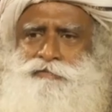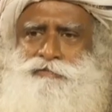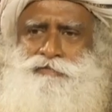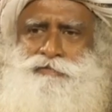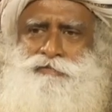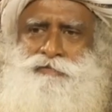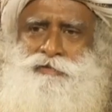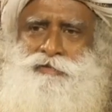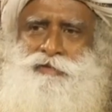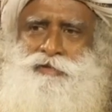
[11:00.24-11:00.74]

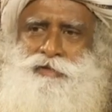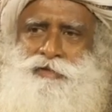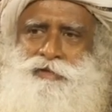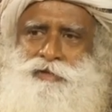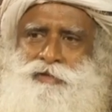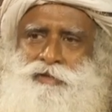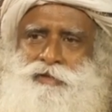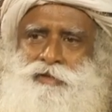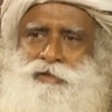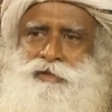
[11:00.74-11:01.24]
অভিব্যক্তি
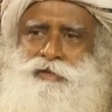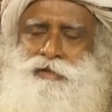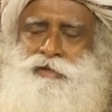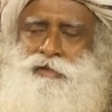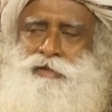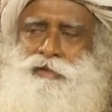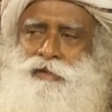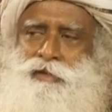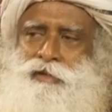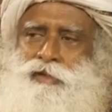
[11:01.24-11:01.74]

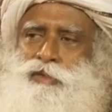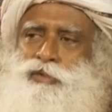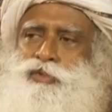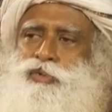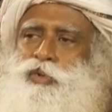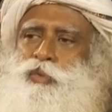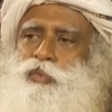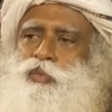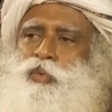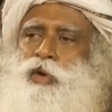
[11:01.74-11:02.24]

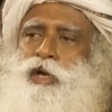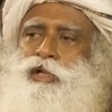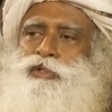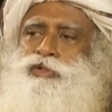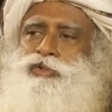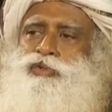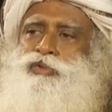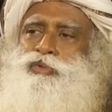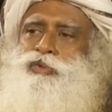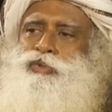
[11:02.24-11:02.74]
যখন
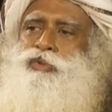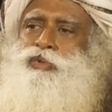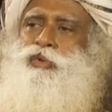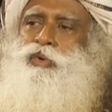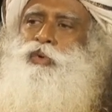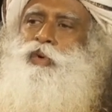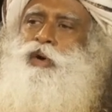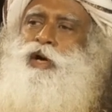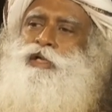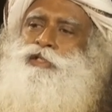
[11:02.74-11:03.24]
আপনি
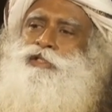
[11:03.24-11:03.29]
জানেন